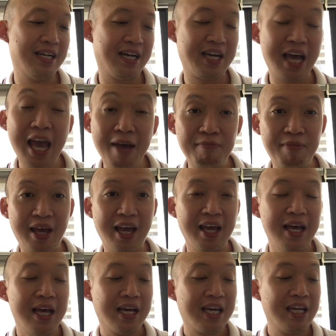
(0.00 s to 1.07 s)
Na
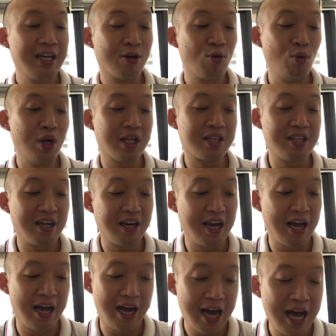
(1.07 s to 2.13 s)
Keme, kinagulat ng
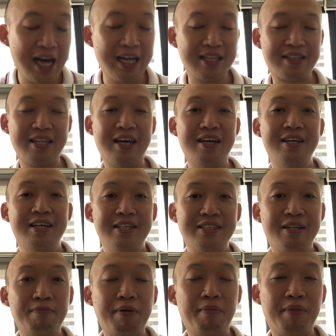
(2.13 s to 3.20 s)
lahat, ah.
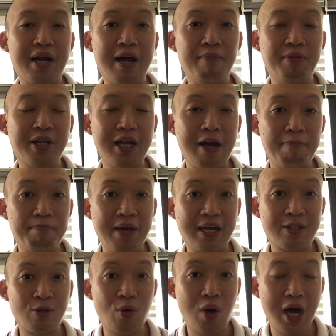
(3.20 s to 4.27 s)
'di ba? Maraming
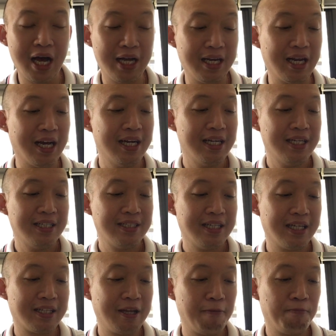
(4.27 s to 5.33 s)
naapektuhan ah,
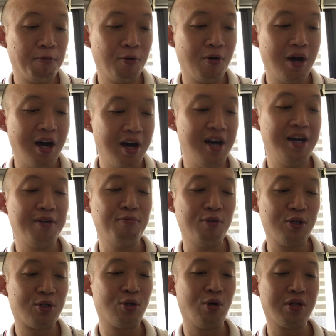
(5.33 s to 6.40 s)
na tipong ay
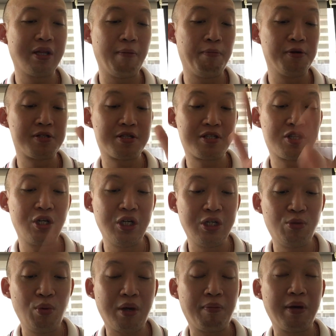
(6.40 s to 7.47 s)
multo tapos
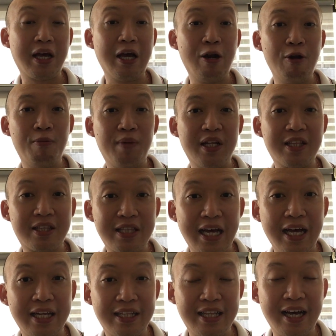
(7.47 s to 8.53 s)
third week biglang
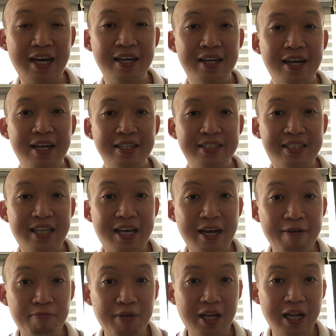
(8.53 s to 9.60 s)
lumantad ah, si
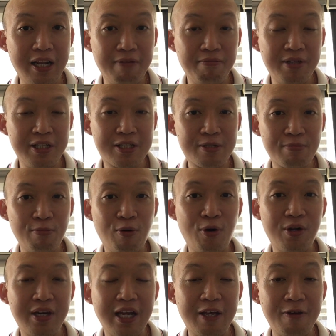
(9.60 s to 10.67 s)
Camila
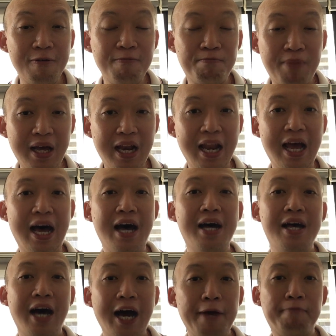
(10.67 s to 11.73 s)
mismo na yun
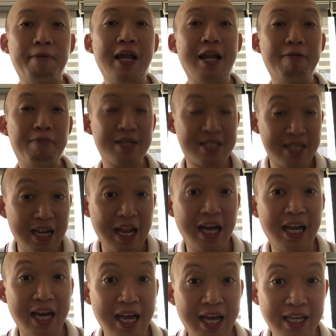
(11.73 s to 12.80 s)
pala ay palabas
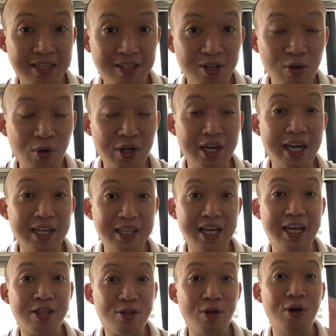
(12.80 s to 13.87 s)
lang lahat yon At
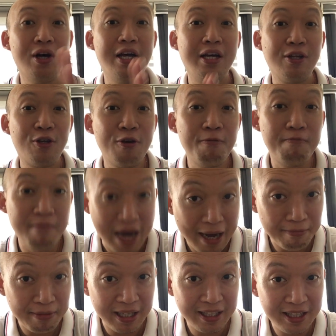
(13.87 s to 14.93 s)
eto,
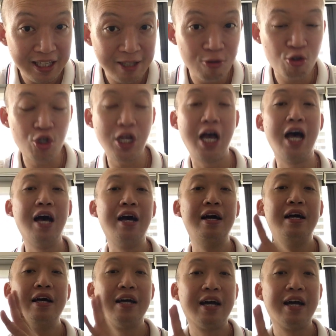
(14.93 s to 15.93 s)
umaman din siya.